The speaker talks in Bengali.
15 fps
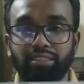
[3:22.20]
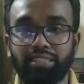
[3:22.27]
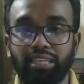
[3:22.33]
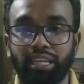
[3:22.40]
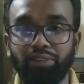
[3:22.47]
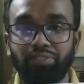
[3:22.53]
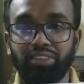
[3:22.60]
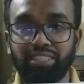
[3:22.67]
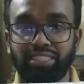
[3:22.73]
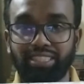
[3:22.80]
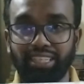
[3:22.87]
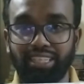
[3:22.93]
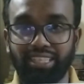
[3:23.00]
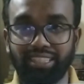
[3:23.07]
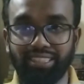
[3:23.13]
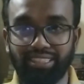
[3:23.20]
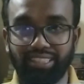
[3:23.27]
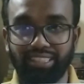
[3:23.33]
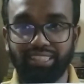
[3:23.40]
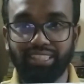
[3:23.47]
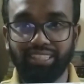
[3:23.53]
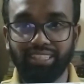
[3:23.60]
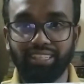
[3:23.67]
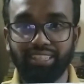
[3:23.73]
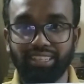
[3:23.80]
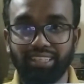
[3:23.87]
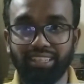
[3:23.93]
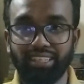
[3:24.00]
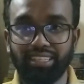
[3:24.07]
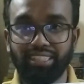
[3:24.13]
সেলফি স্টিক কিনছি
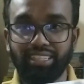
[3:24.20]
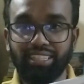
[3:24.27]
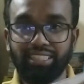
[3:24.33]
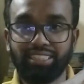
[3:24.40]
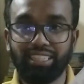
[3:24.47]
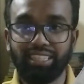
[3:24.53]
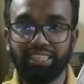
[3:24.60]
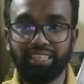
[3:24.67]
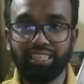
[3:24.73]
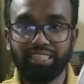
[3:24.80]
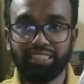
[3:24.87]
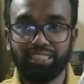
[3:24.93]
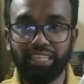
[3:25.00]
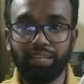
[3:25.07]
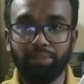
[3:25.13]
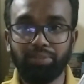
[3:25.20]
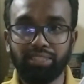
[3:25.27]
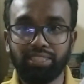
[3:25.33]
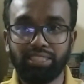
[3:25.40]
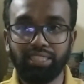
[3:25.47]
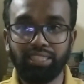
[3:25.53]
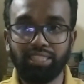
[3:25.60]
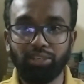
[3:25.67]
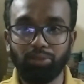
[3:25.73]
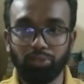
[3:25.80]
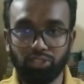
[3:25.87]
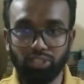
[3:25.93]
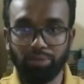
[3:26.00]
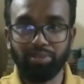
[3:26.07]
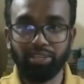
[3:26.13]
ঠিক আছে সেলফি স্টিক দিয়ে
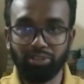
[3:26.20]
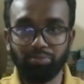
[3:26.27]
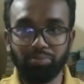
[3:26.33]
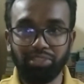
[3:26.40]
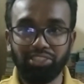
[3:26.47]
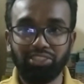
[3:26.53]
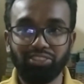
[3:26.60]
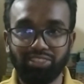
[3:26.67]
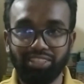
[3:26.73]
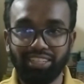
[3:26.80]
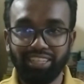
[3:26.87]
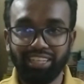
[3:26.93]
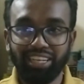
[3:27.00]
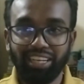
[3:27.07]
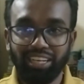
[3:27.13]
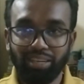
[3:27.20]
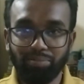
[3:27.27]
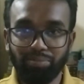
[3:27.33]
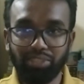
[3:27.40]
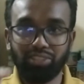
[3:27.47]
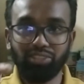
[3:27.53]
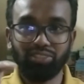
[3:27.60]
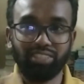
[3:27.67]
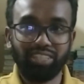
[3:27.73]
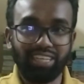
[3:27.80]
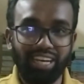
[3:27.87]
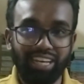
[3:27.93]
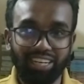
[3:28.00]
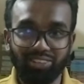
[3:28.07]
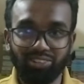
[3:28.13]
অবশ্য আমি এখন ভিডিওতে ভিডিওতে
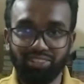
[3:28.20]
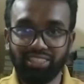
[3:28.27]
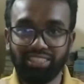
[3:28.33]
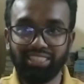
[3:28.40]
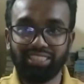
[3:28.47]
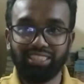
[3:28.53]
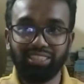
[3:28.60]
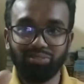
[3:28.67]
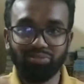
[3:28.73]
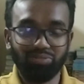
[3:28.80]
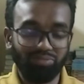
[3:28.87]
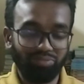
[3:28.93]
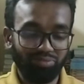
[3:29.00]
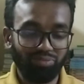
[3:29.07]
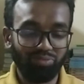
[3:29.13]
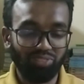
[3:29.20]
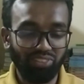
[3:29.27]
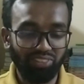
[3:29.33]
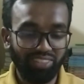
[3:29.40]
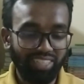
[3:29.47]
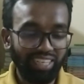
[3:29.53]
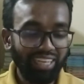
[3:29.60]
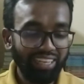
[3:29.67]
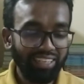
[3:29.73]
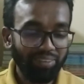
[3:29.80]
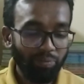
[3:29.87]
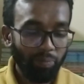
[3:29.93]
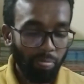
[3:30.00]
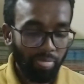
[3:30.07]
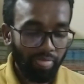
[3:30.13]
খাড়া করে দিয়েছি ফোনটা
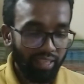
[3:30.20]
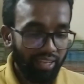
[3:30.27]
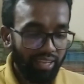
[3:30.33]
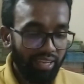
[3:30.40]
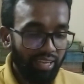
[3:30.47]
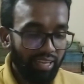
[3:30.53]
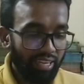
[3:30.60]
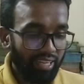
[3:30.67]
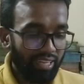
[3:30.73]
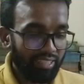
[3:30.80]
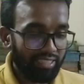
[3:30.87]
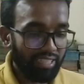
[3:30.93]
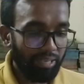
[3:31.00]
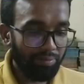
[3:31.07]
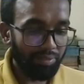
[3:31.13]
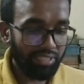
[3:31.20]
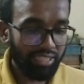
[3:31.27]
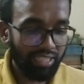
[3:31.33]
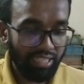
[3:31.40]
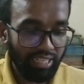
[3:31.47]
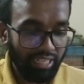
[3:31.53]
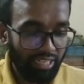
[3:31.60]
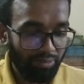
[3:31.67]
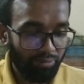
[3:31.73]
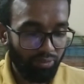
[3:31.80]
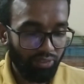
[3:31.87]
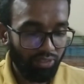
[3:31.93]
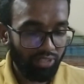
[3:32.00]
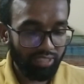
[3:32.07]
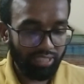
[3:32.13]
সেলফি স্টিক কেনার
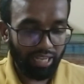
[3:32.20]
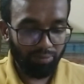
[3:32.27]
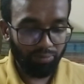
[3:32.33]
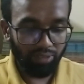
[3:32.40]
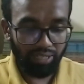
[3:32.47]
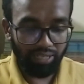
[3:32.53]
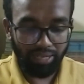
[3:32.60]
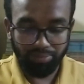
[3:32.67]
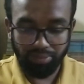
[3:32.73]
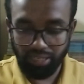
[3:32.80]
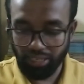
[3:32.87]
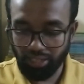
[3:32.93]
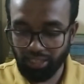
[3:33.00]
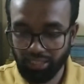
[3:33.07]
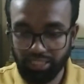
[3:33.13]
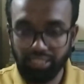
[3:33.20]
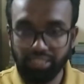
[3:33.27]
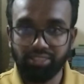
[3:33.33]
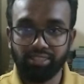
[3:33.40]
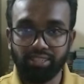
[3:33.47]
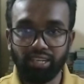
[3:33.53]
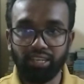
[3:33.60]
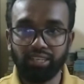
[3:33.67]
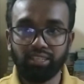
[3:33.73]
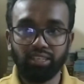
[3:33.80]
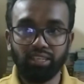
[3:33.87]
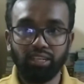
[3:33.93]
পর তারপরে আমি আরও একটা স্ট্যান্ড